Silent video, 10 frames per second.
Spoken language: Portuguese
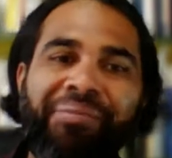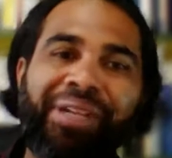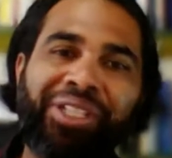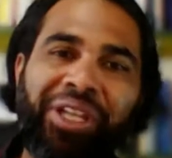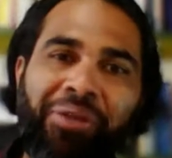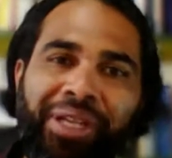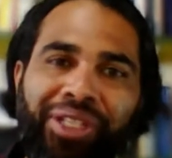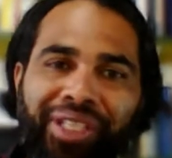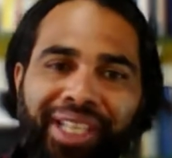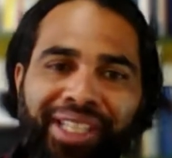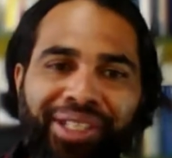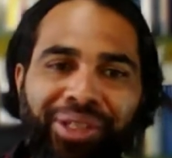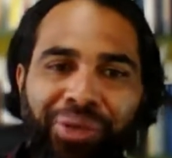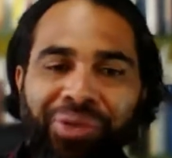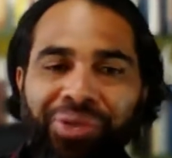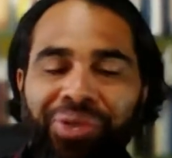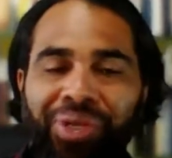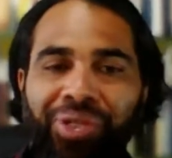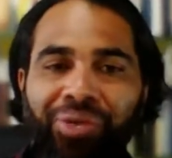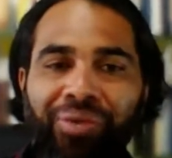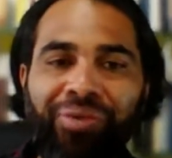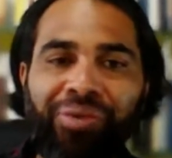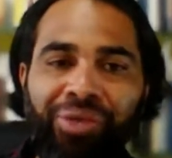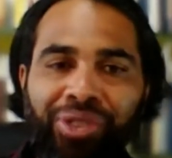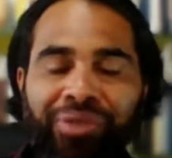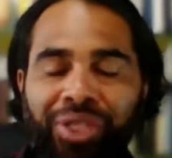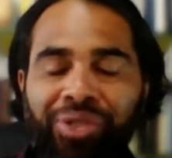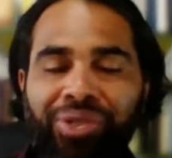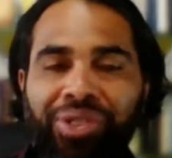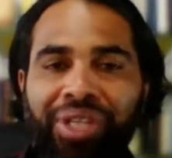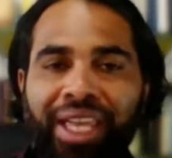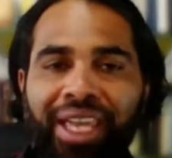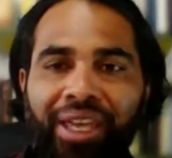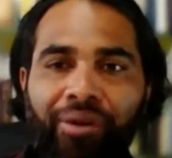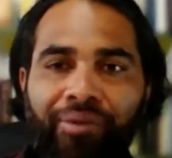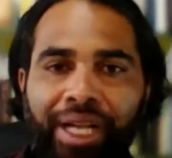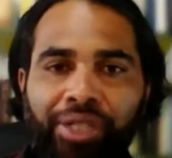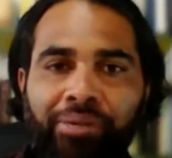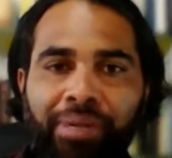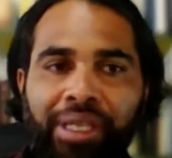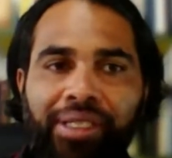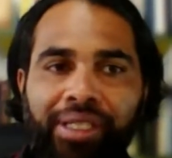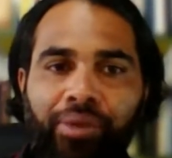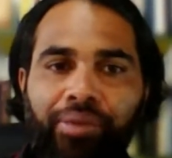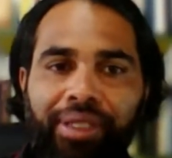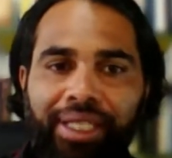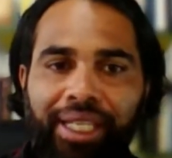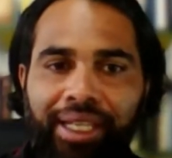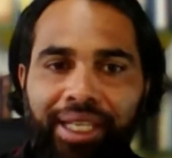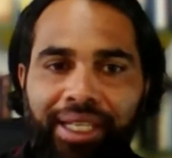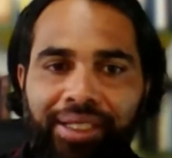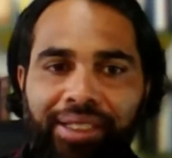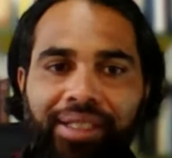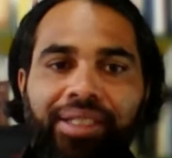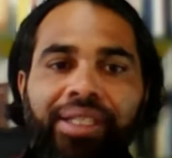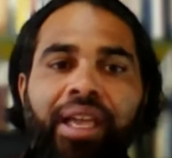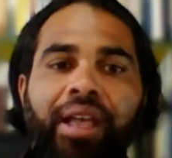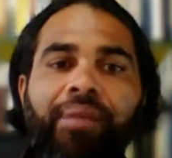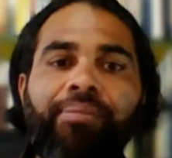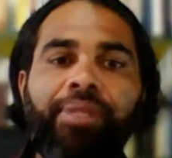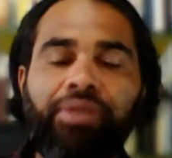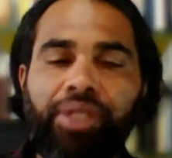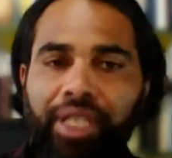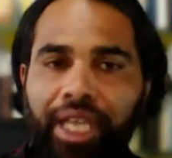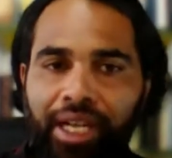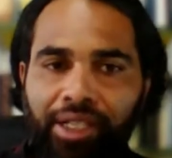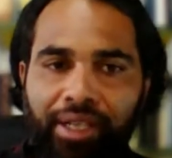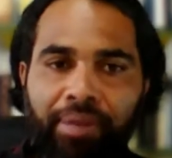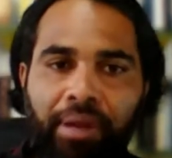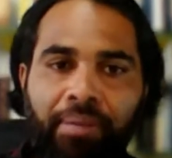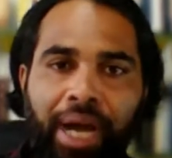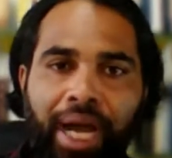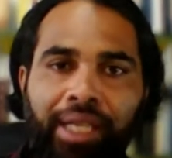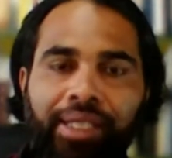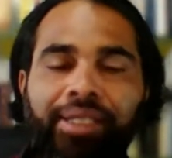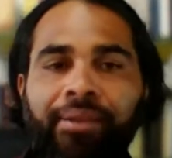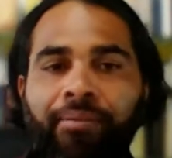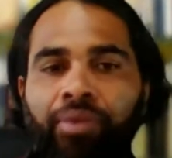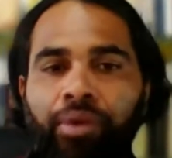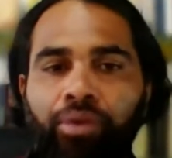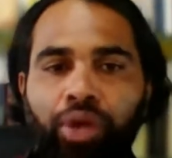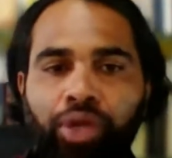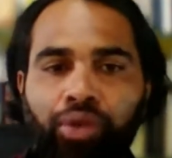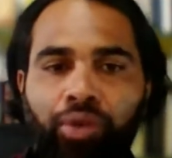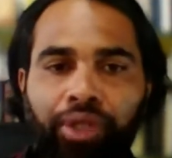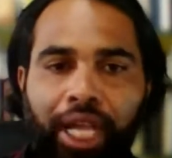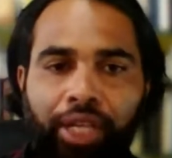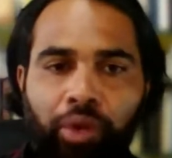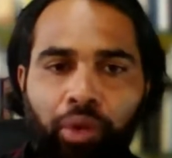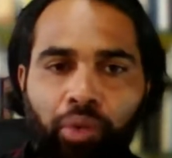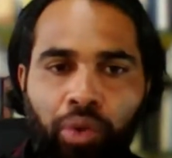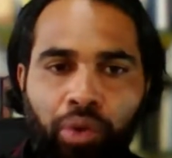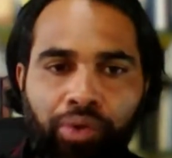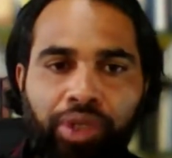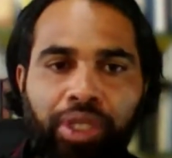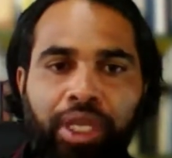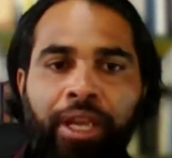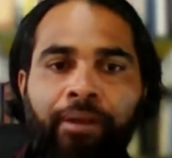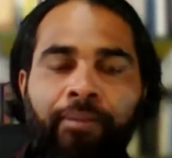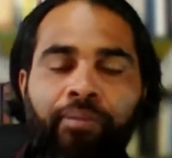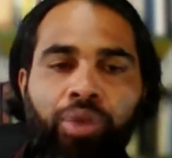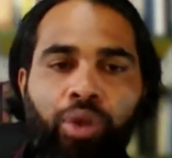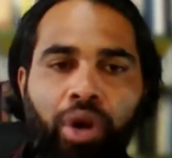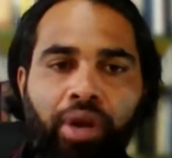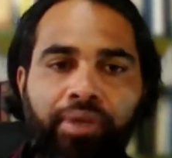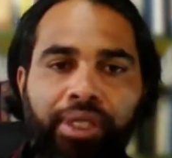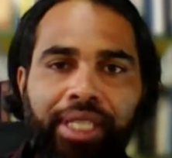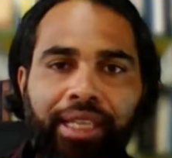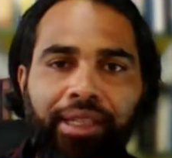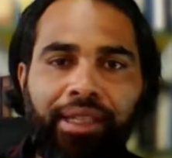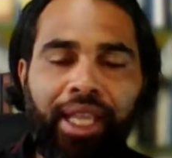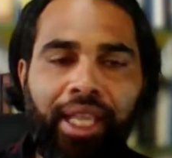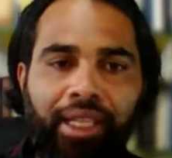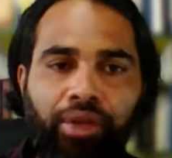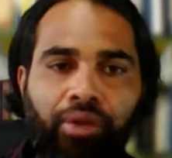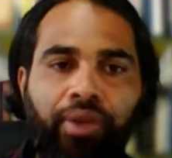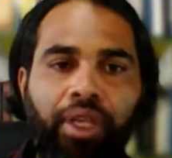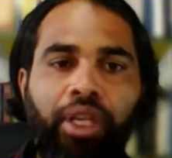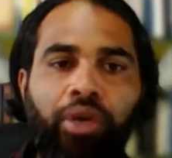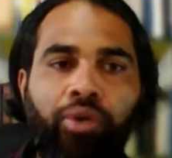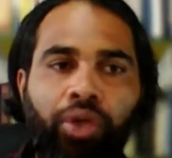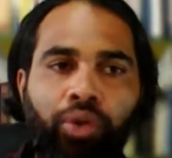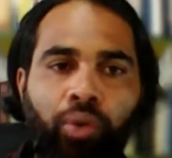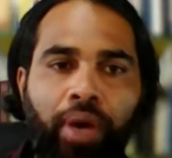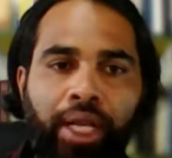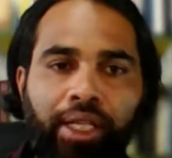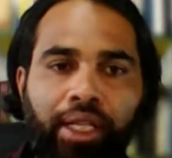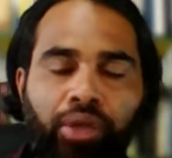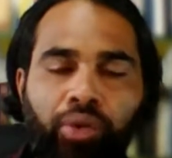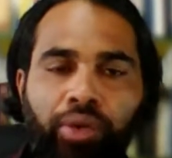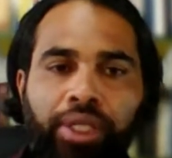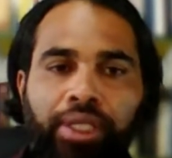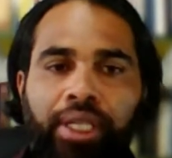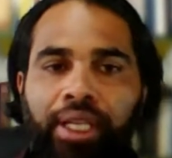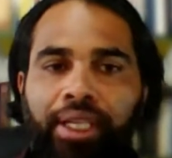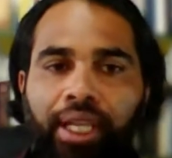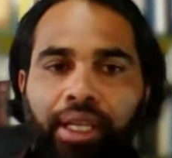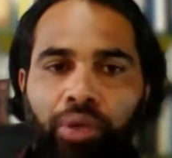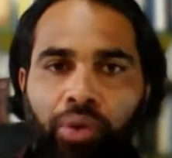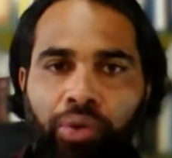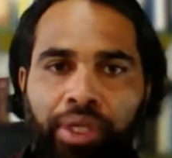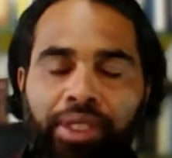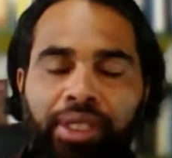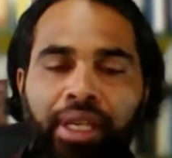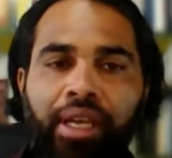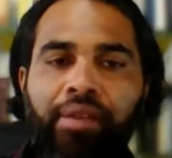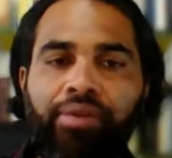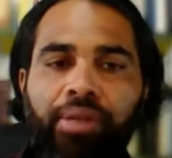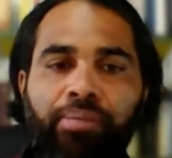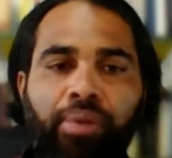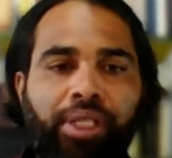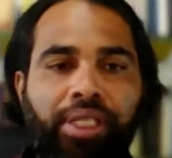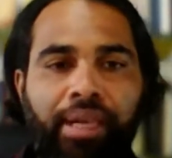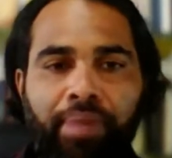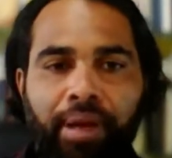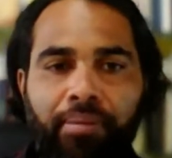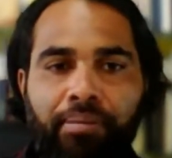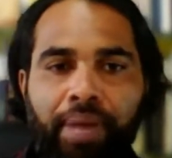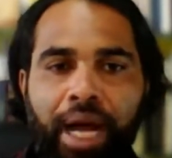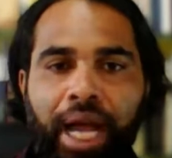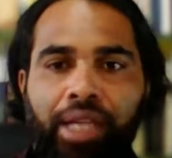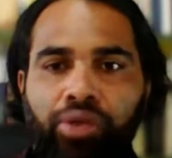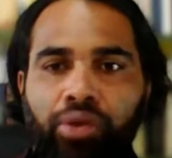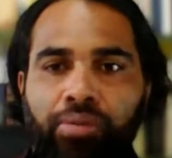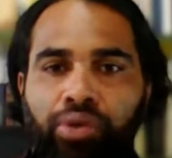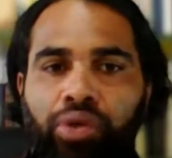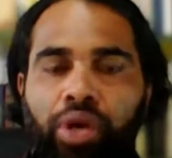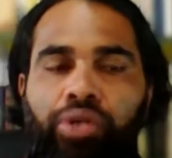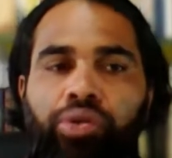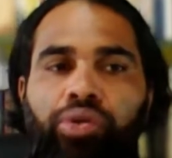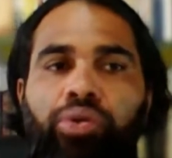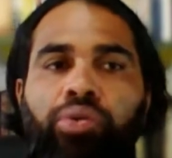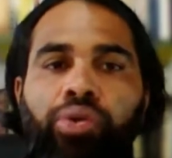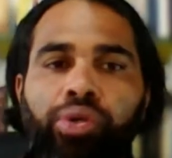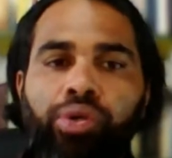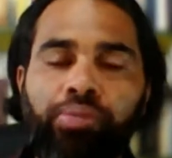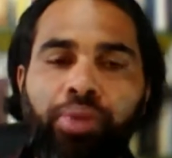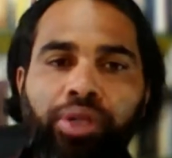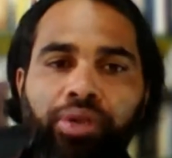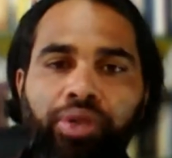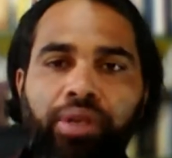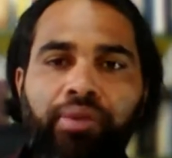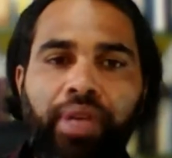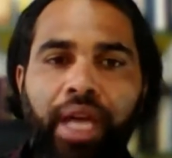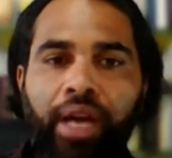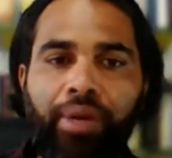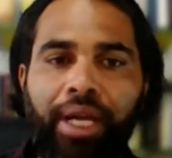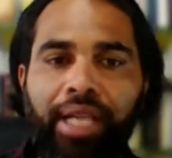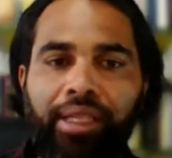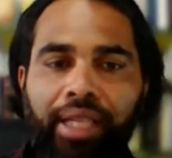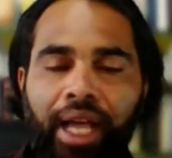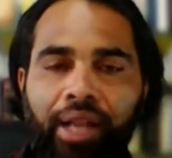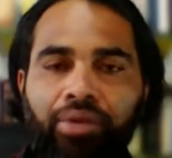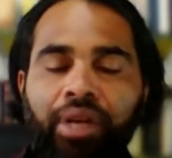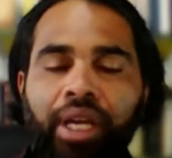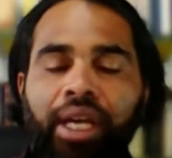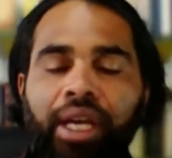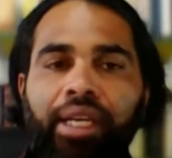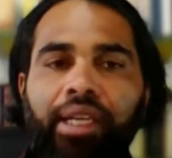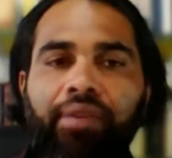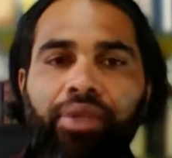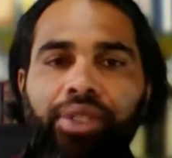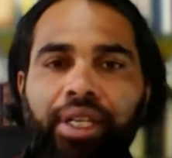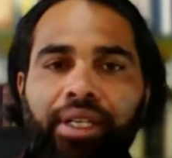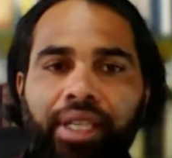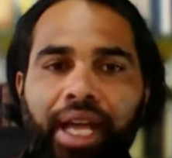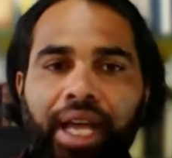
mas geralmente nas introduções do, dos vídeos eu faço menção desses. Mas você quer saber mais? Nosso contato é o 11 970 98 42 32. Você pode saber mais sobre os nossos cursos, posso te enviar o catálogo e você ter